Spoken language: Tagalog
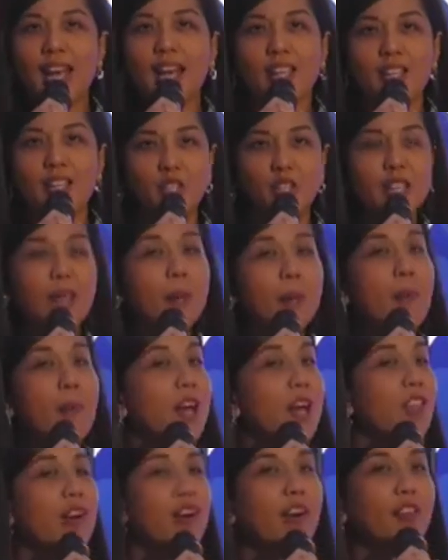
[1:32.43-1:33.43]
She's a
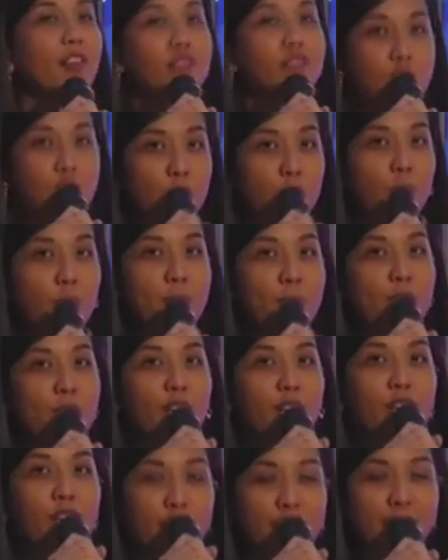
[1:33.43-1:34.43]
mother of two
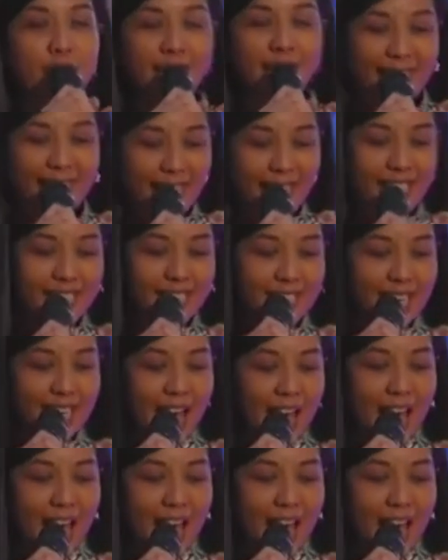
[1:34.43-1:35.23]
beautiful kids.